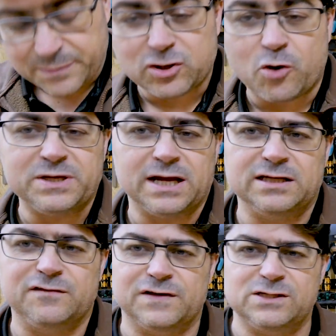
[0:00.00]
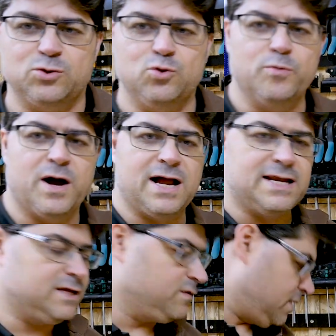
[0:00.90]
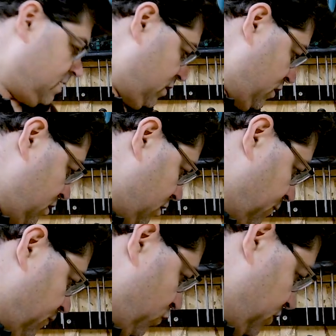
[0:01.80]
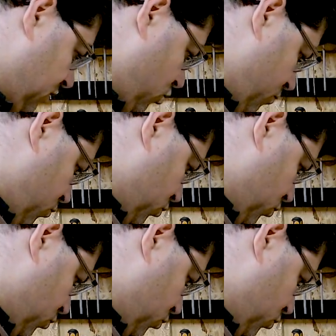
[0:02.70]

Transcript: damit komme ich eigentlich fast überall hin, ja, wo ich hinkommen